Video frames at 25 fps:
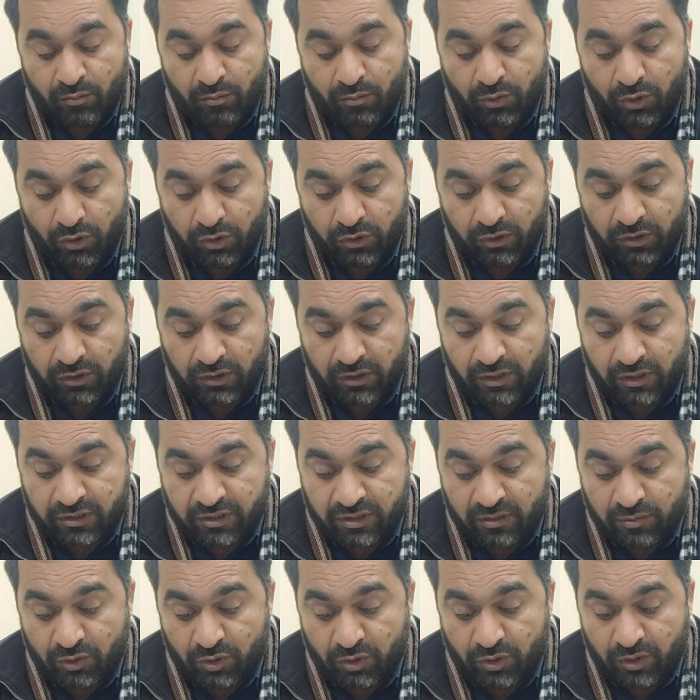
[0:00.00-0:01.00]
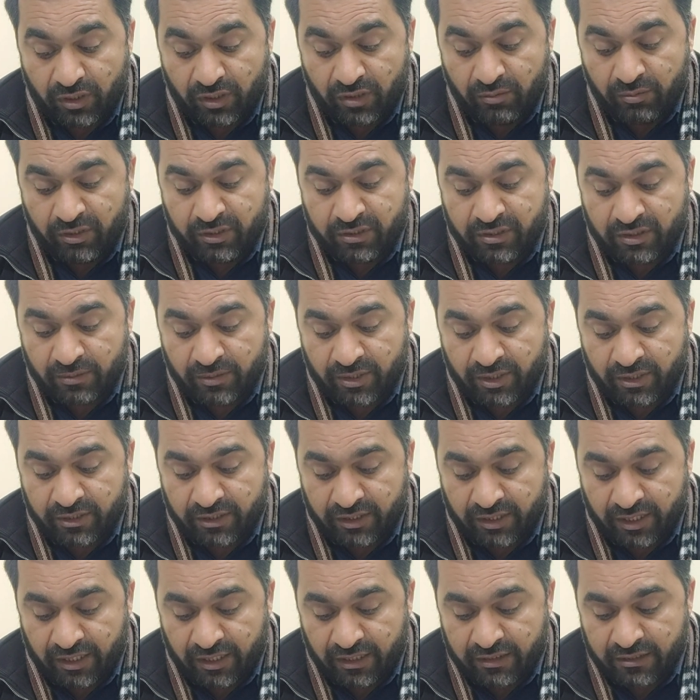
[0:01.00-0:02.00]
बहुत अजीब व गरीब किस्म
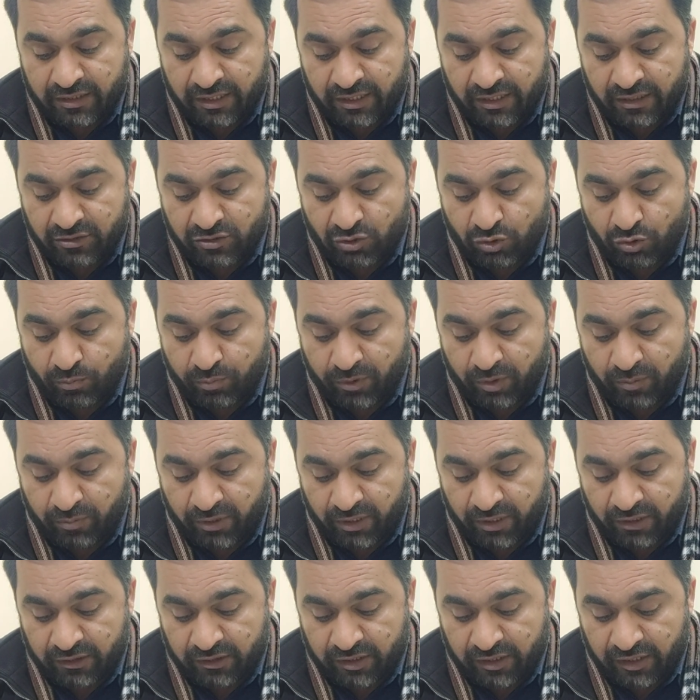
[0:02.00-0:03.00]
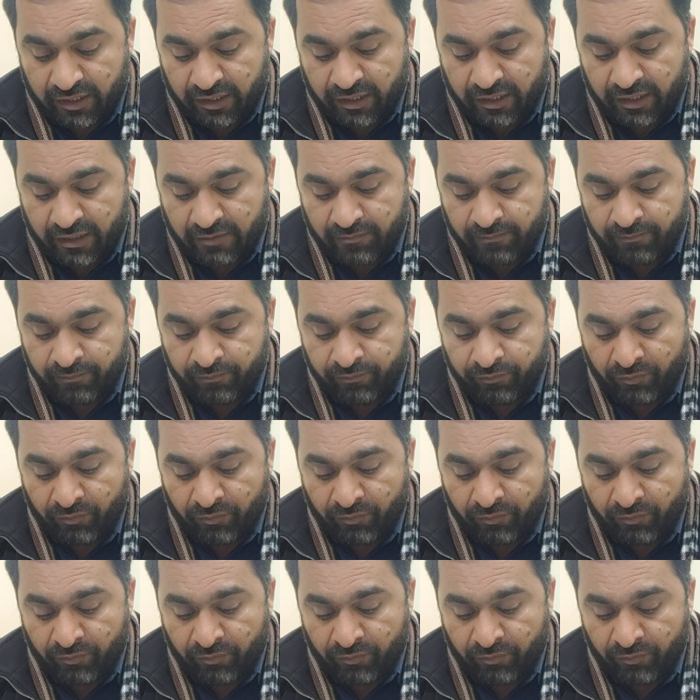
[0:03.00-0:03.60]
का ये केस है इसके ऊपर बात करेंगे